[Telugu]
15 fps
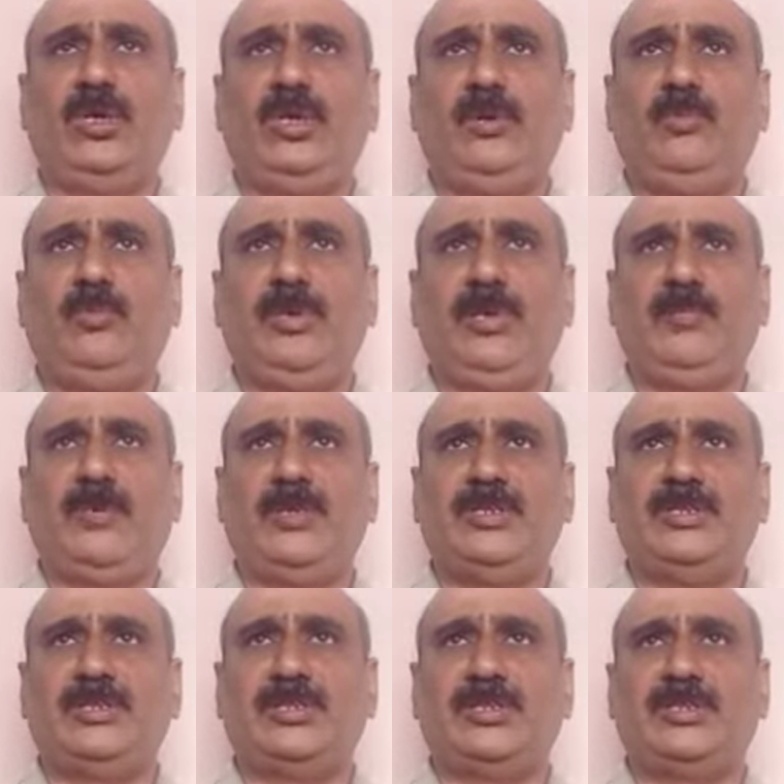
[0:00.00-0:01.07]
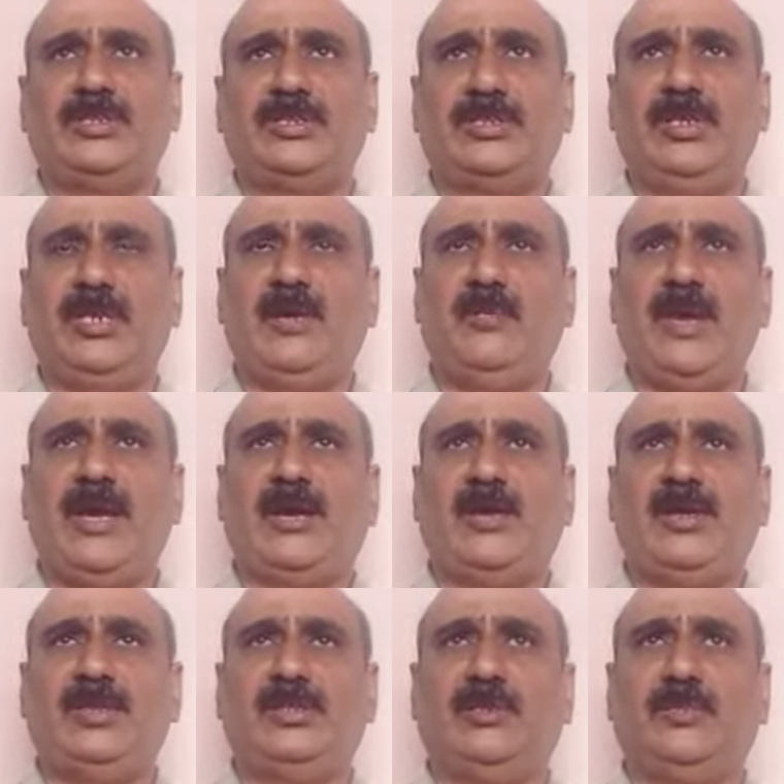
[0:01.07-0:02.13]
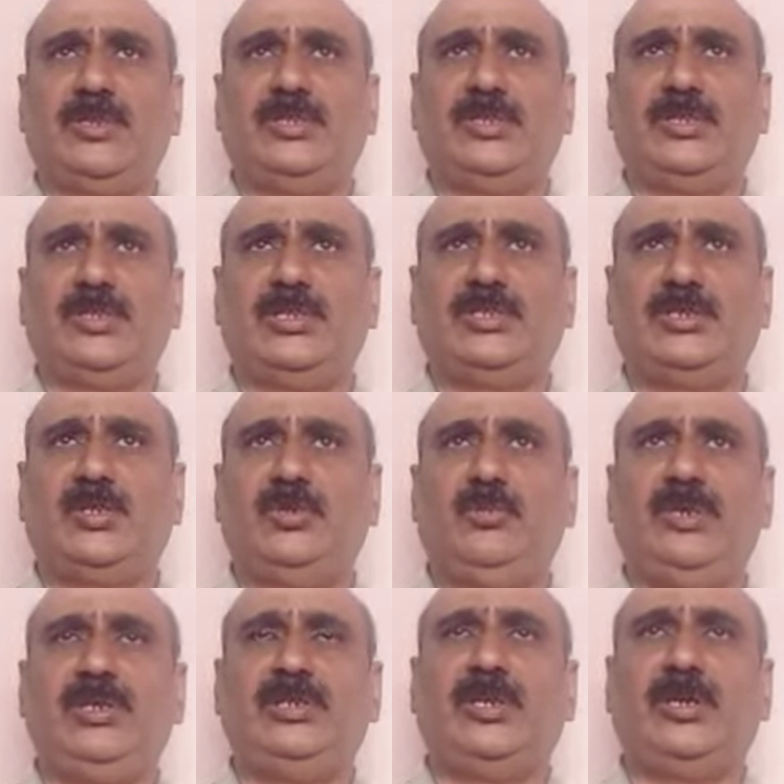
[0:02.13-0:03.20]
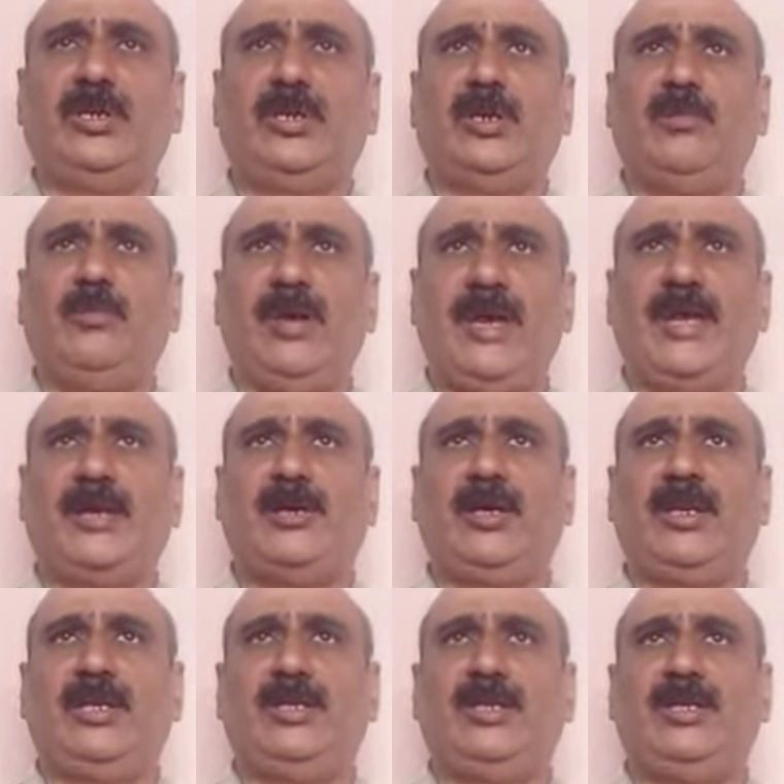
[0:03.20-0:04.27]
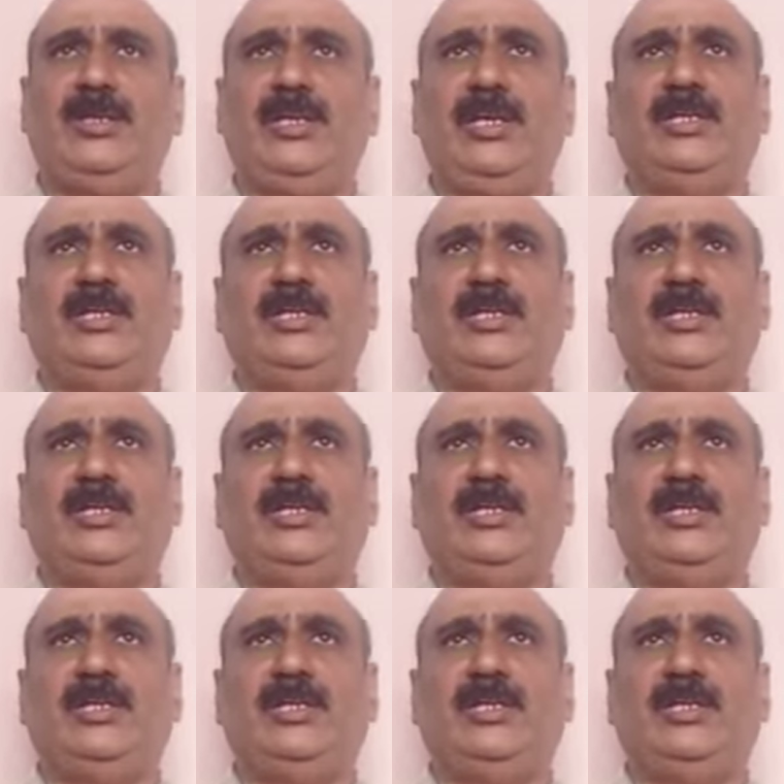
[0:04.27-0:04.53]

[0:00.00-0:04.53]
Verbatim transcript: ఈ బి ప్రజెంట్ చేసే ఏ బ్యాంకులో అయితే ప్రజెంట్ చేసాడో బి తాలూకా బ్యాంక్ అనేది